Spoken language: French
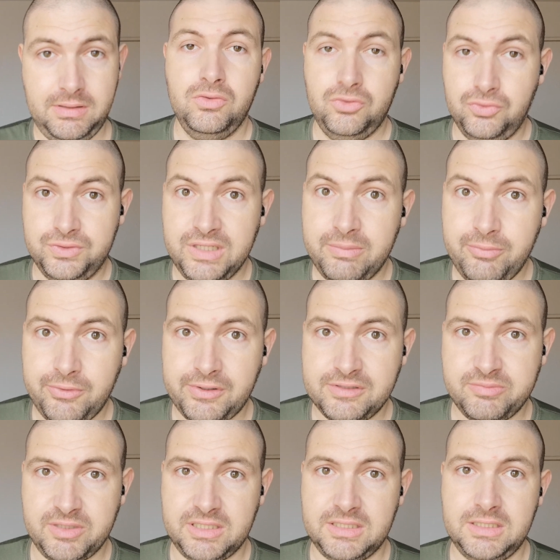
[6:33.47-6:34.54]
Tout ça pour
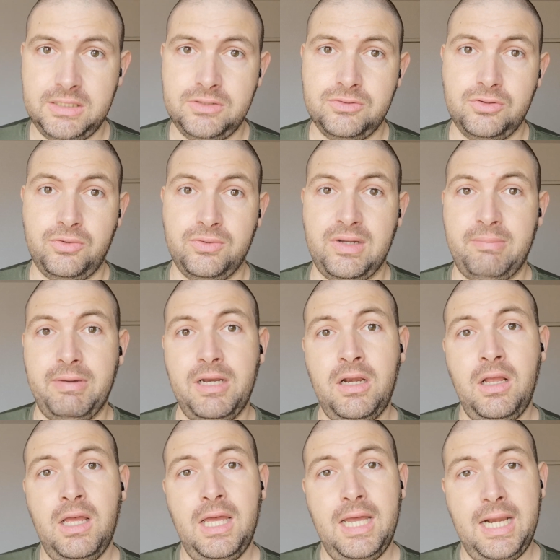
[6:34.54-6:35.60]
respecter ce qu'on appelle
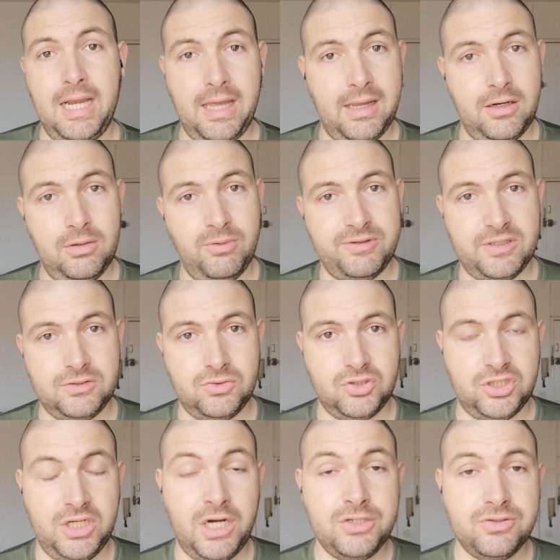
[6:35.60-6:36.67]
la réglementation
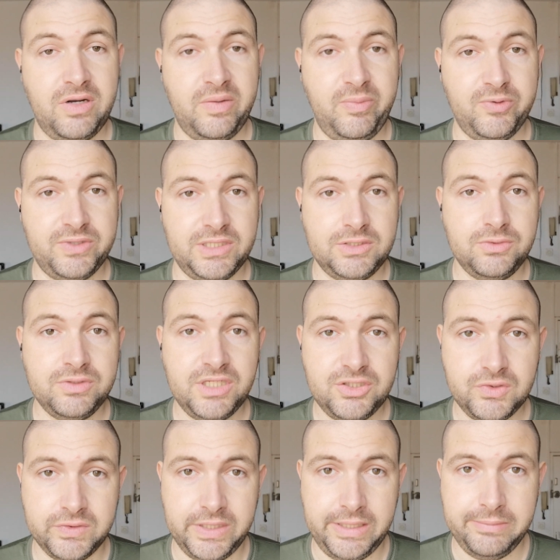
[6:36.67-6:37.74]
générale sur la protection des
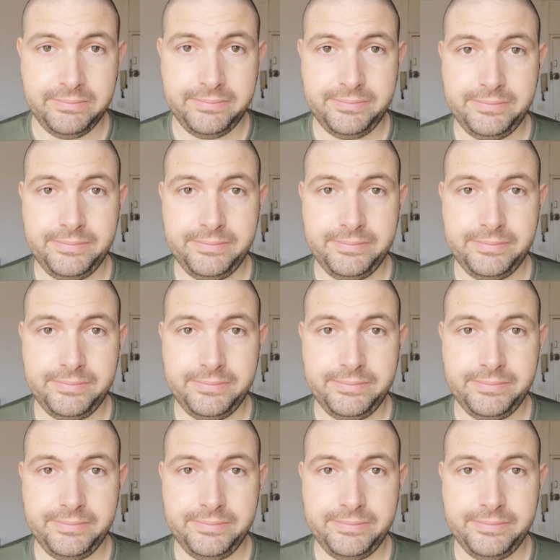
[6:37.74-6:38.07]
données.